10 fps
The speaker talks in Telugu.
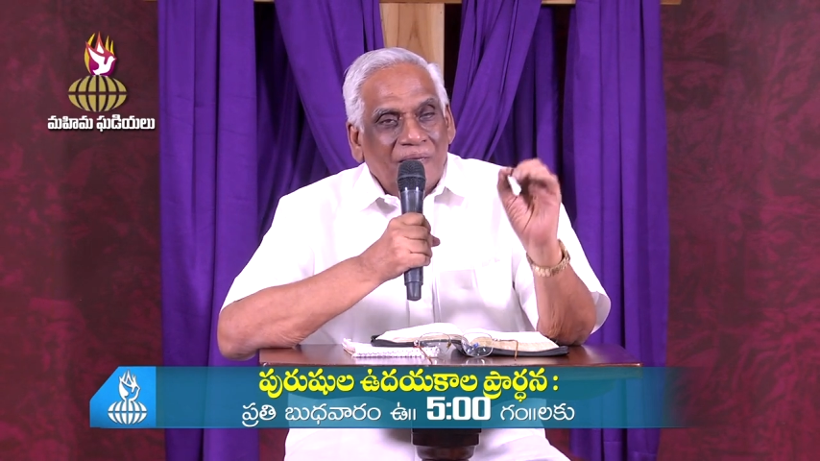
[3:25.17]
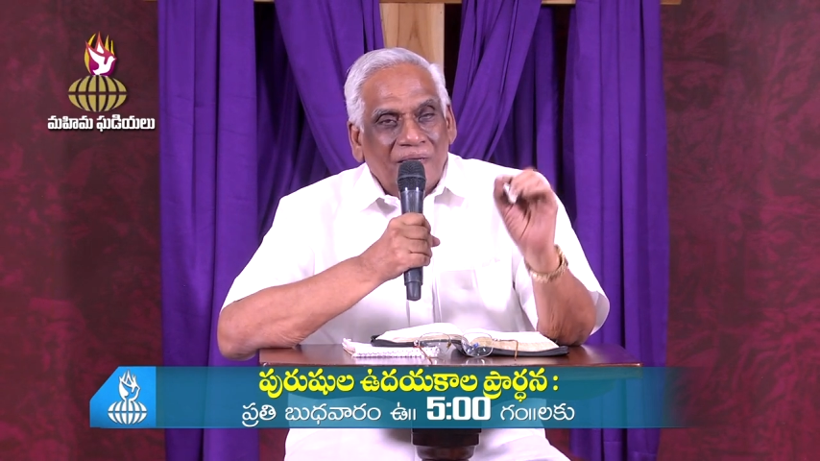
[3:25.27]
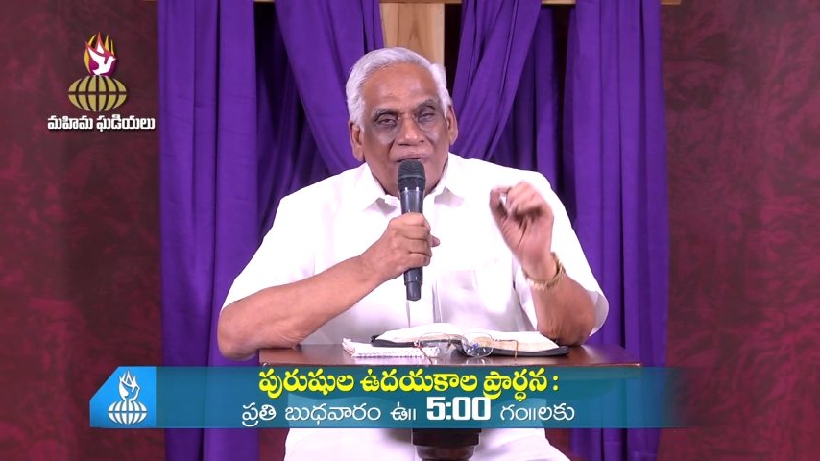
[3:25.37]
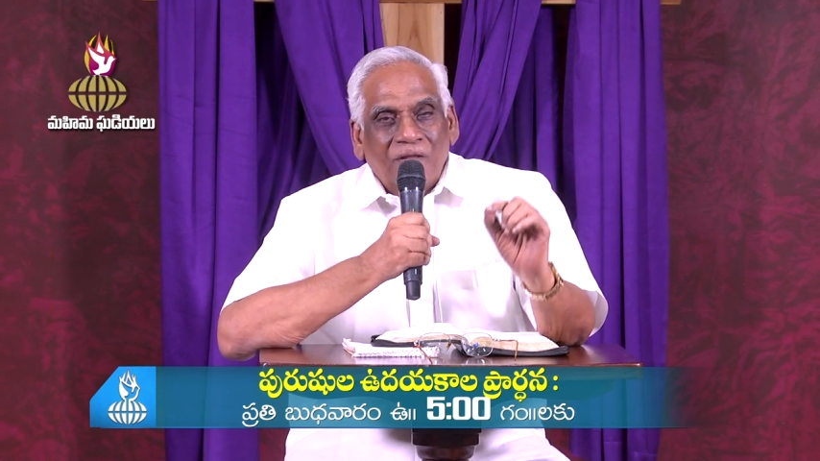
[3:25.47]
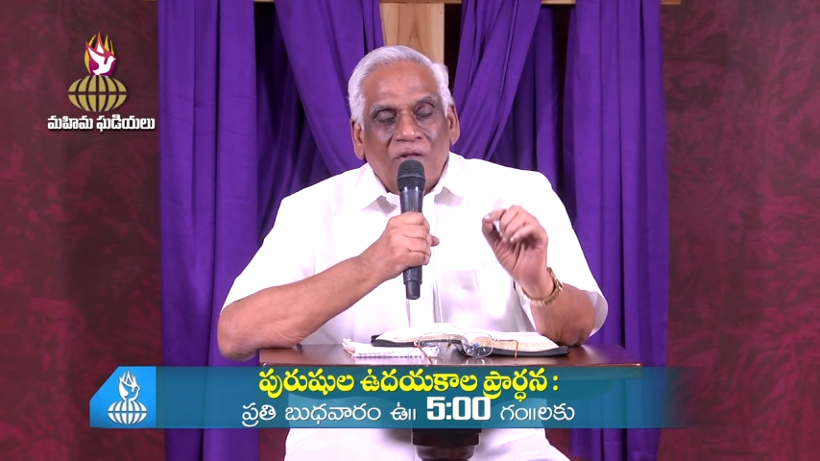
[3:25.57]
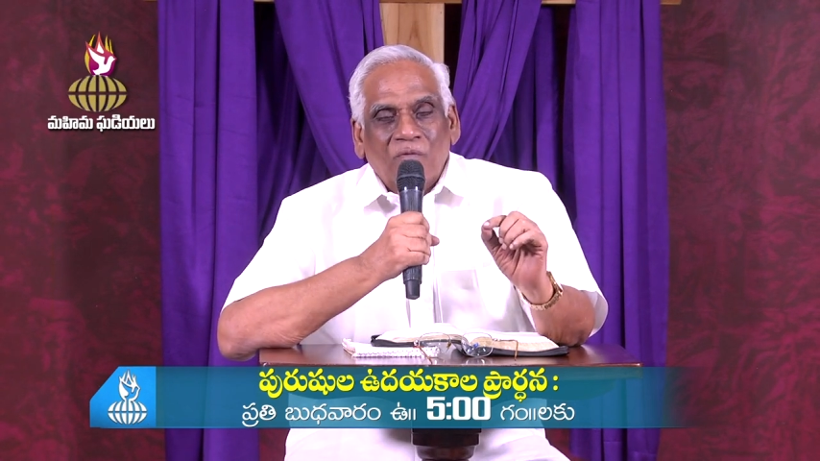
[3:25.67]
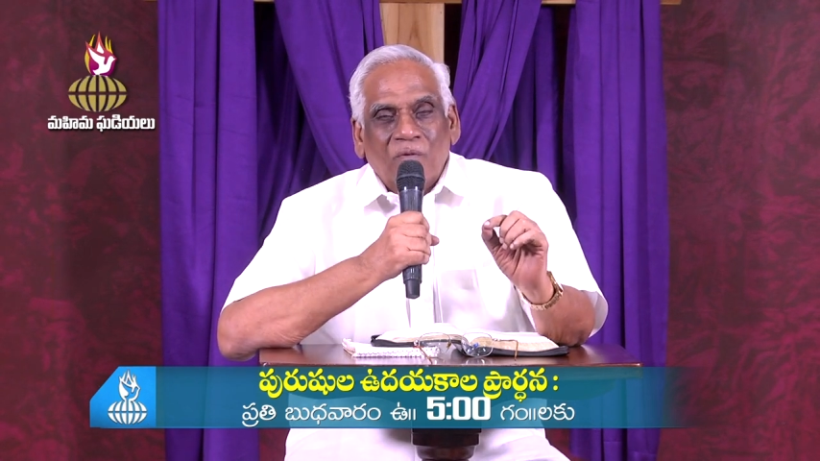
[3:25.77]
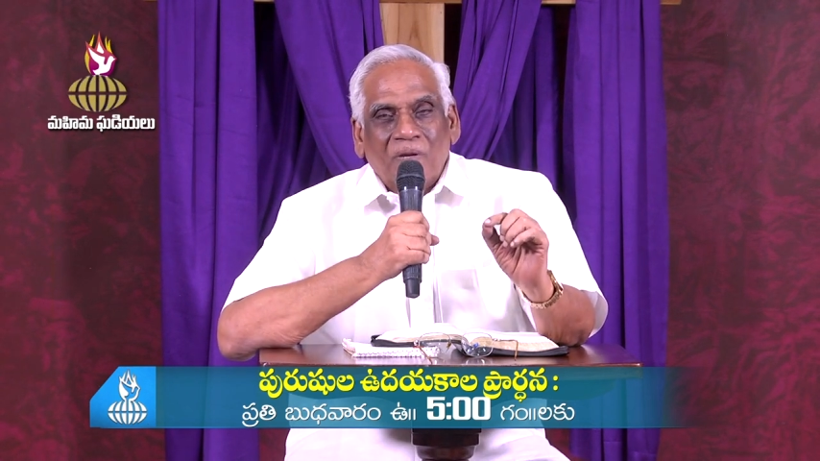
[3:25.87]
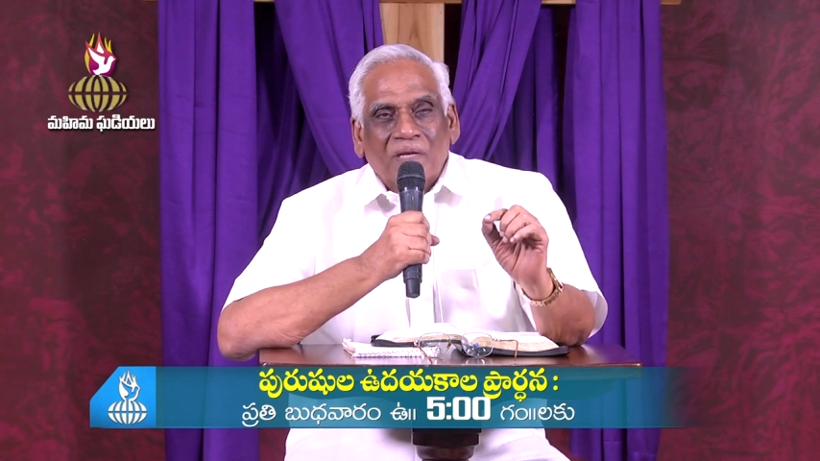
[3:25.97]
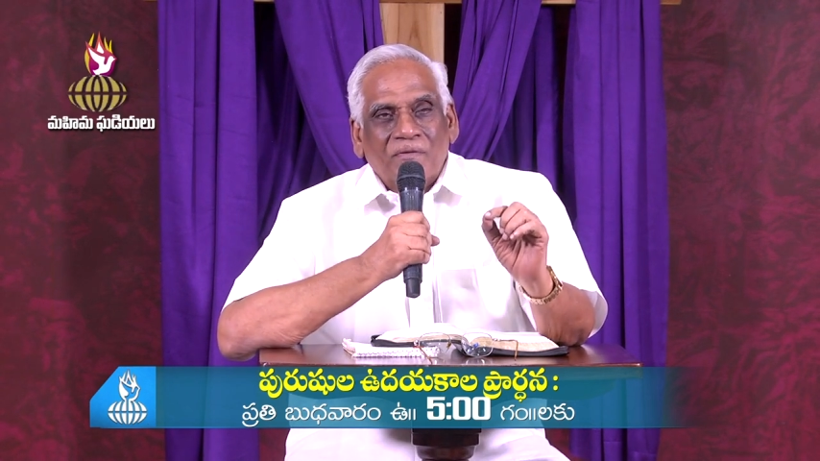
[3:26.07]
ఏది
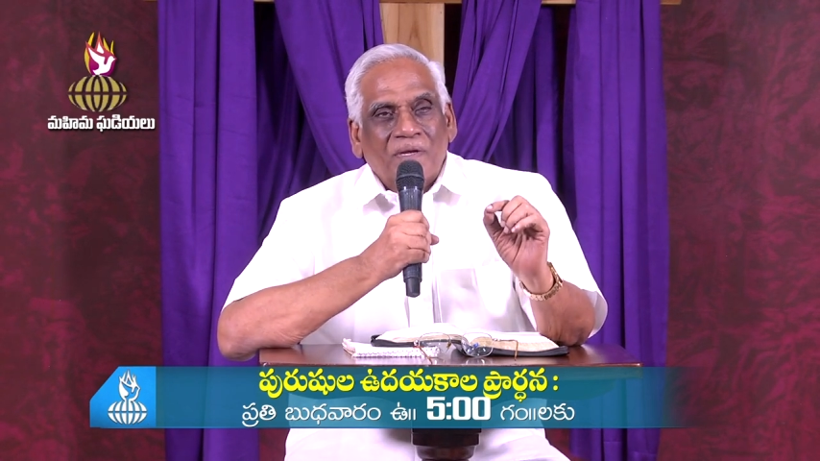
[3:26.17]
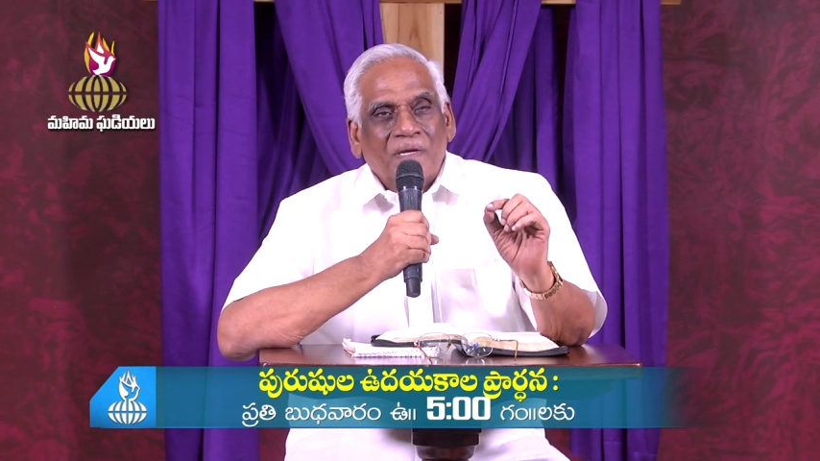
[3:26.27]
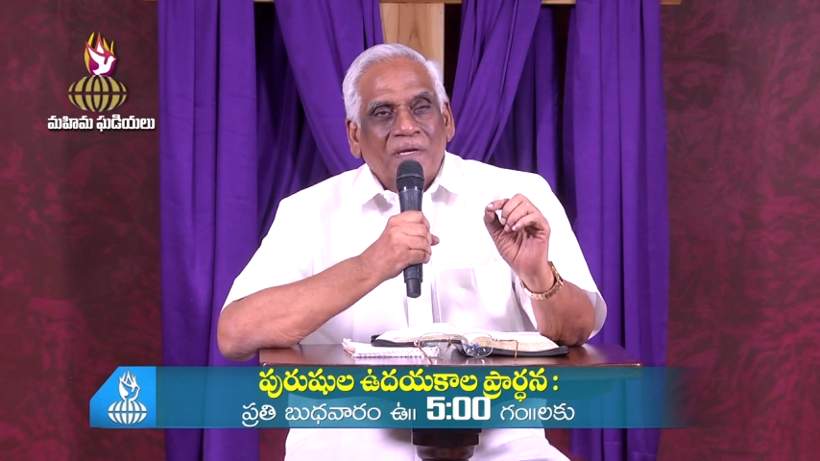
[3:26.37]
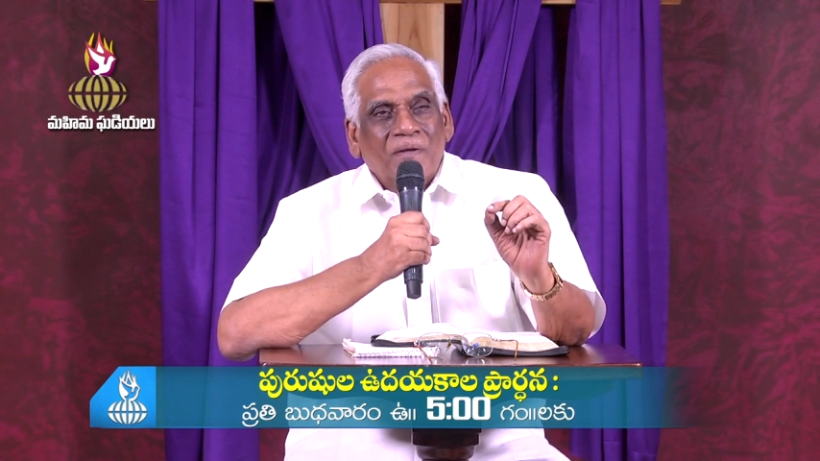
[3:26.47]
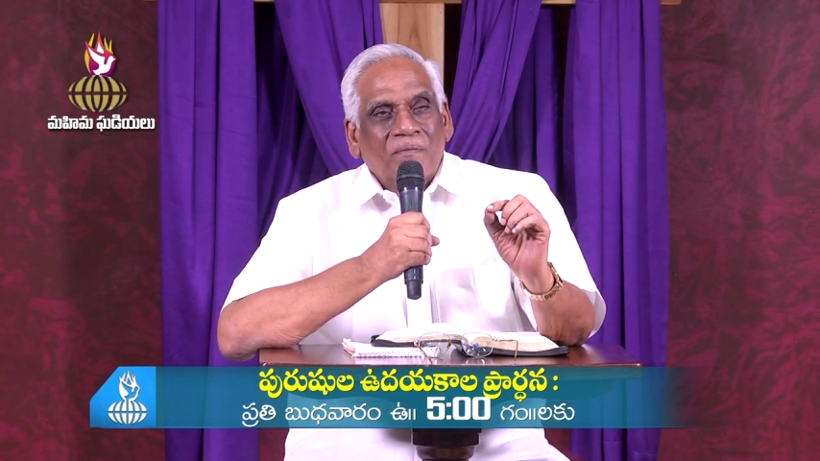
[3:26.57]
ఉన్నా సరే